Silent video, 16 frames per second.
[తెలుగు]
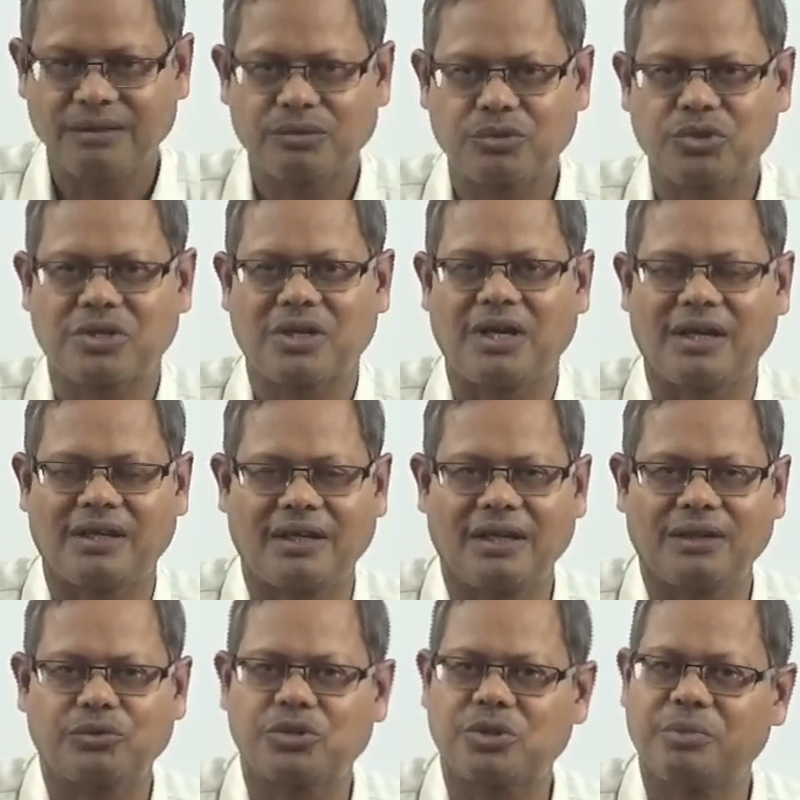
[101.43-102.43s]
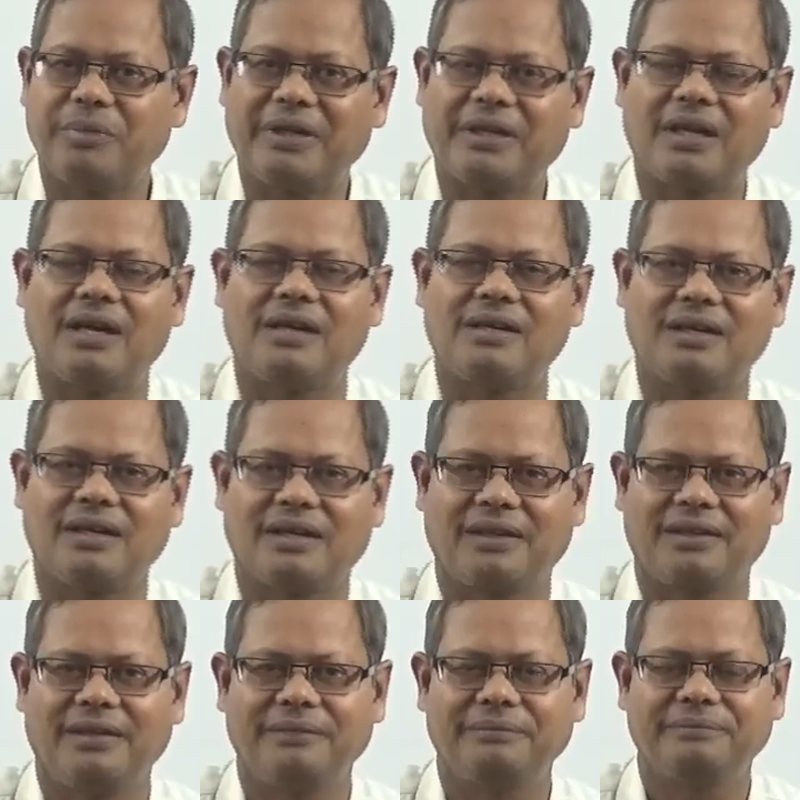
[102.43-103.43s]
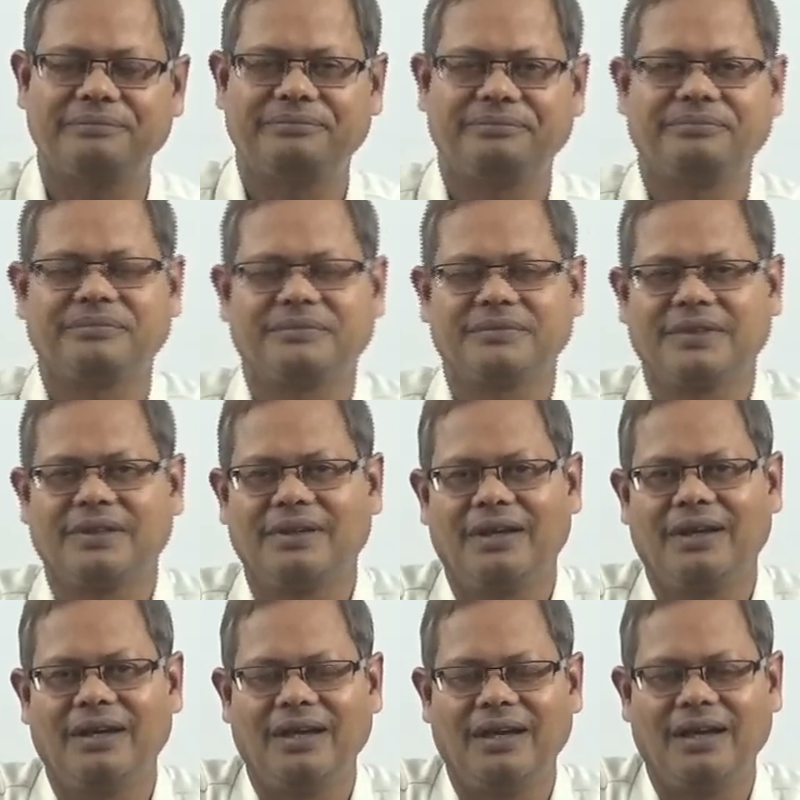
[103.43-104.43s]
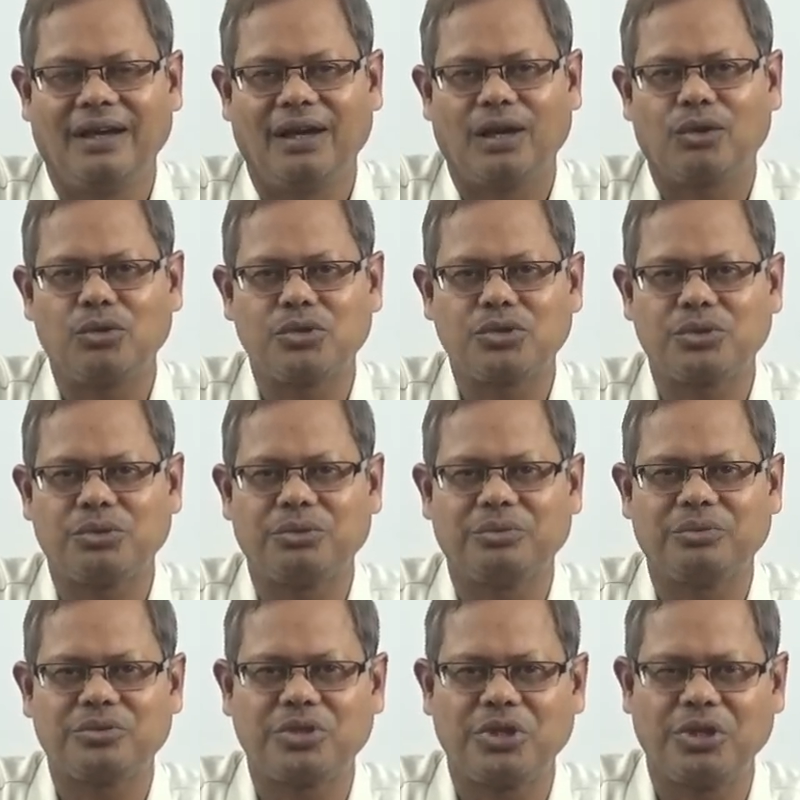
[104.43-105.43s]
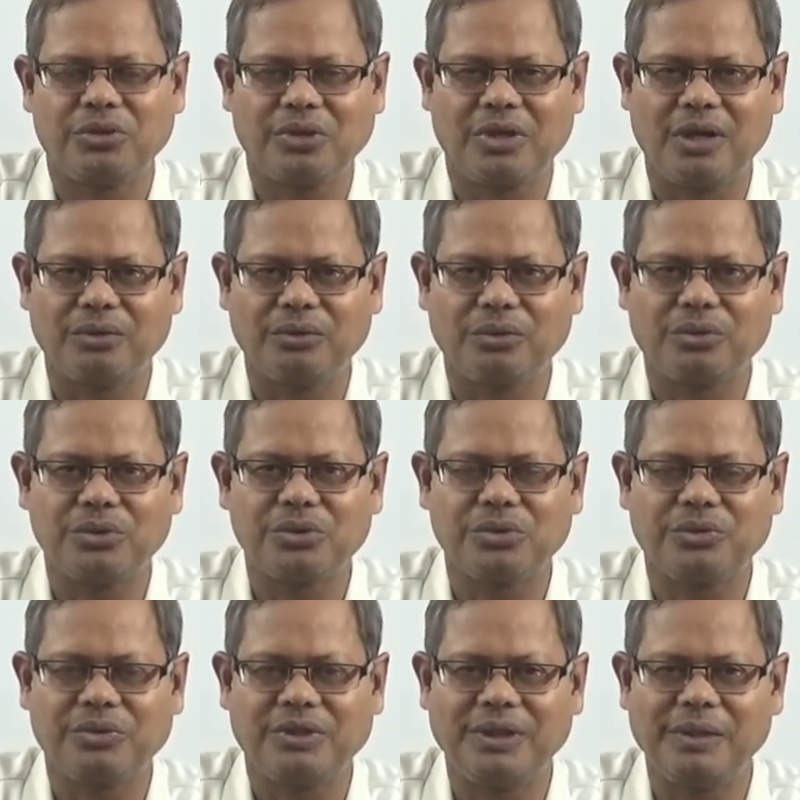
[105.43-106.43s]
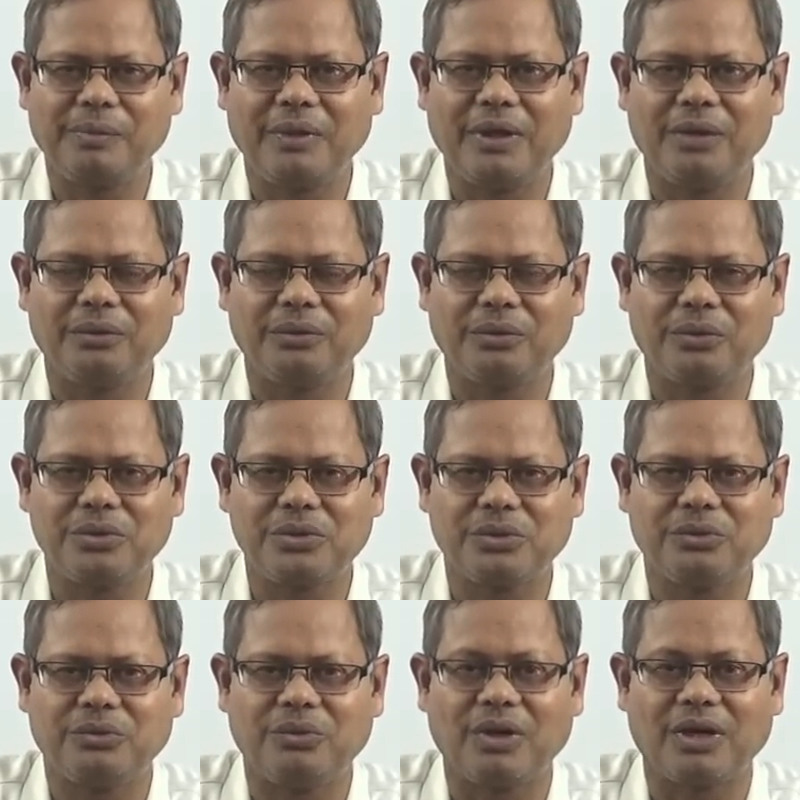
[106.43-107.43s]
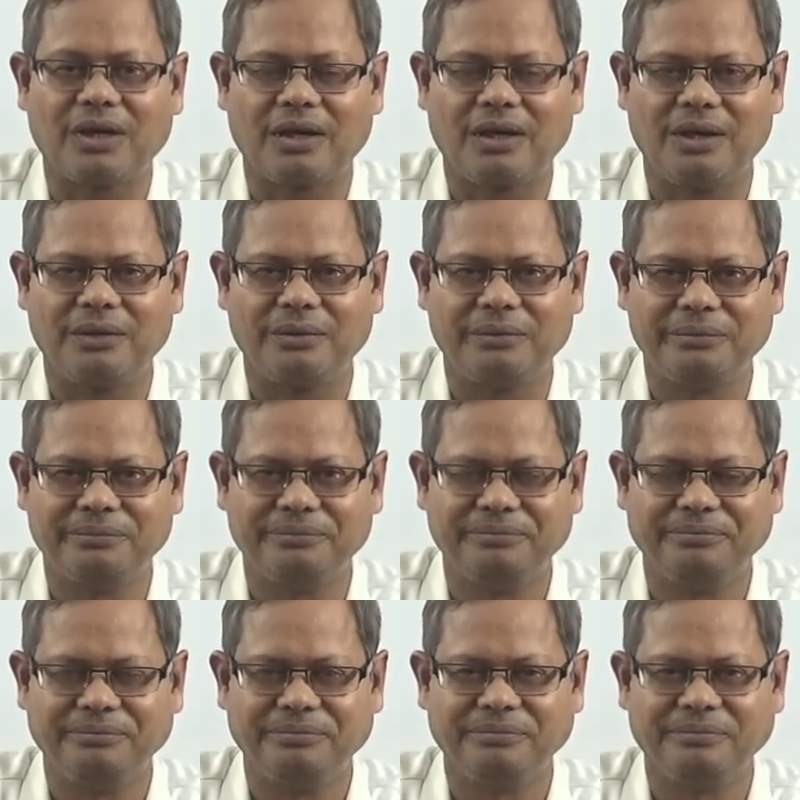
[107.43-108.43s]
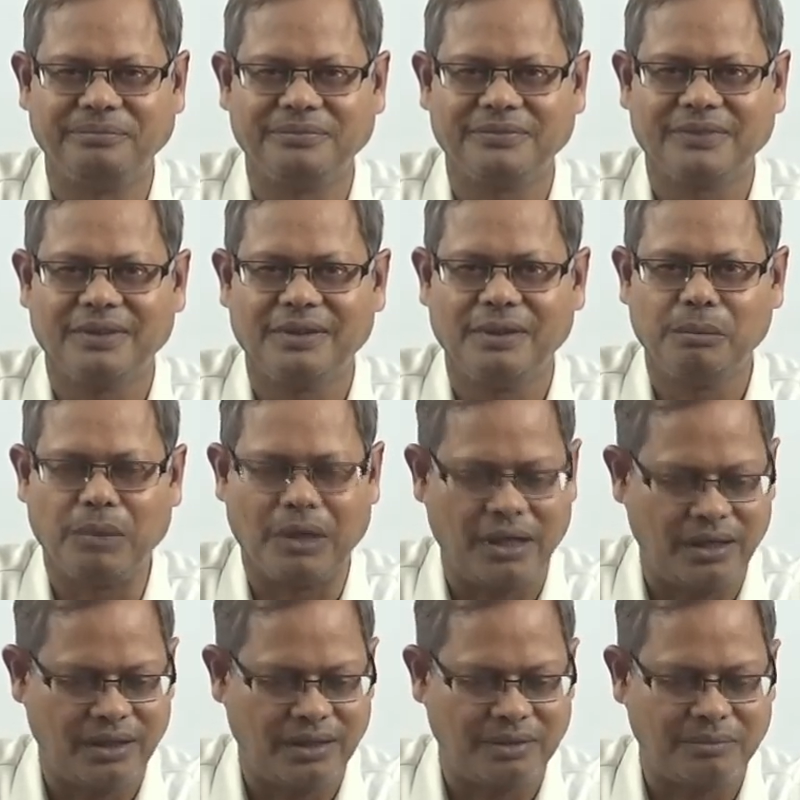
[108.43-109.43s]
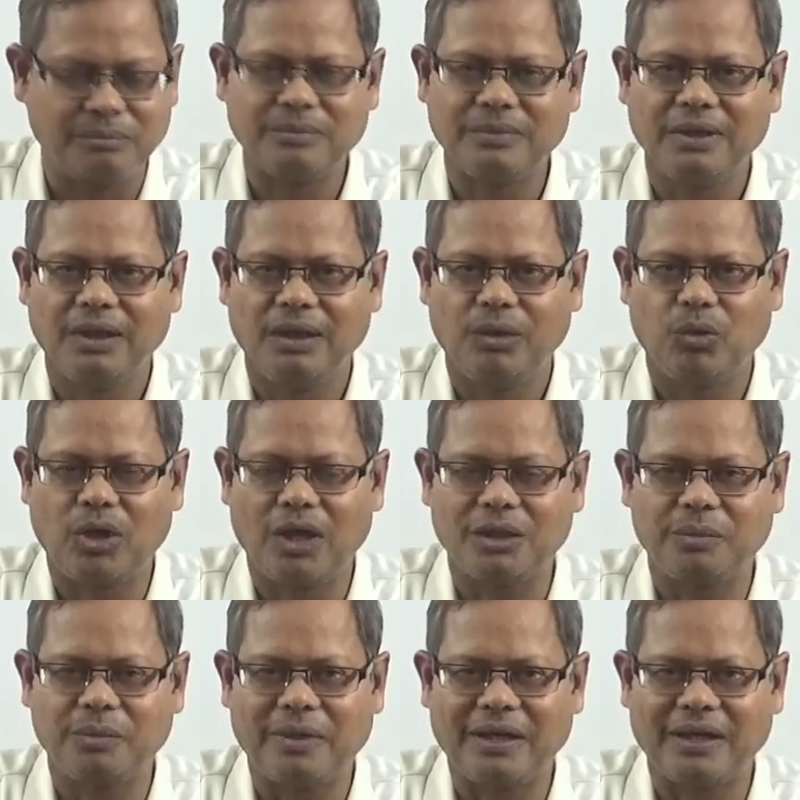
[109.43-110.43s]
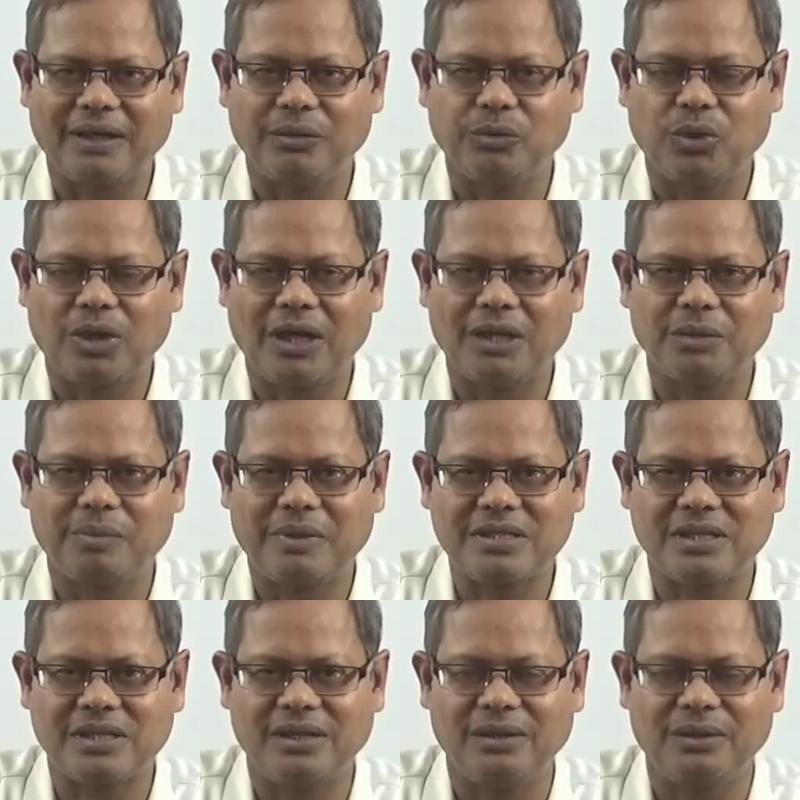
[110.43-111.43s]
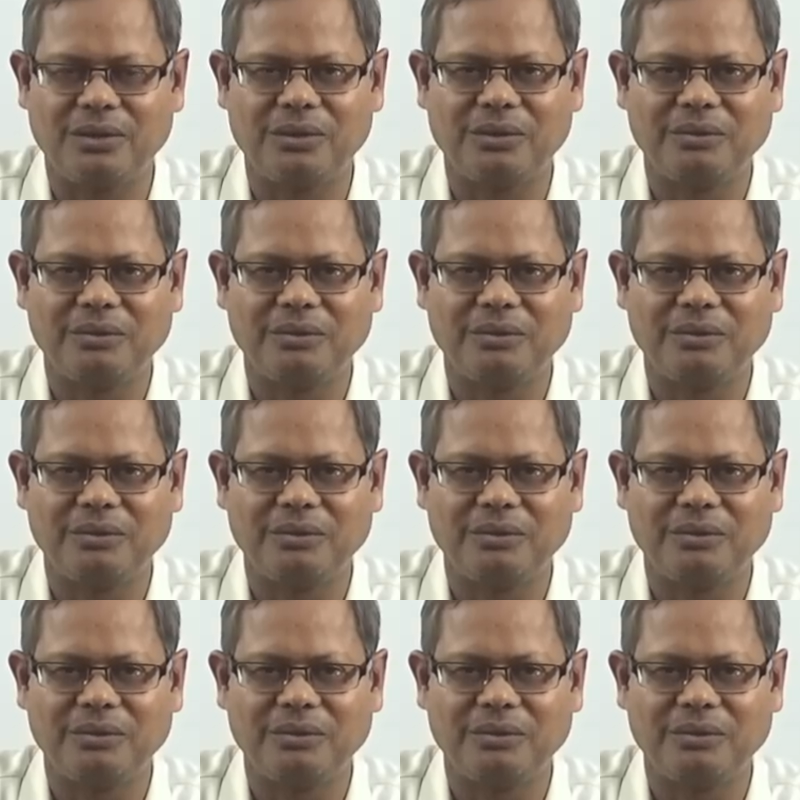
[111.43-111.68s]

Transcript: కొంచెం కట్టా కొంచెం మీఠా అంటారు కదా ఆ కొంచెం చేదుగాను కొంచెం తీపిగాను కొంచెం ఒగరగాను మన ఉగాది పండగకి ఉగాది పచ్చళ్ళలో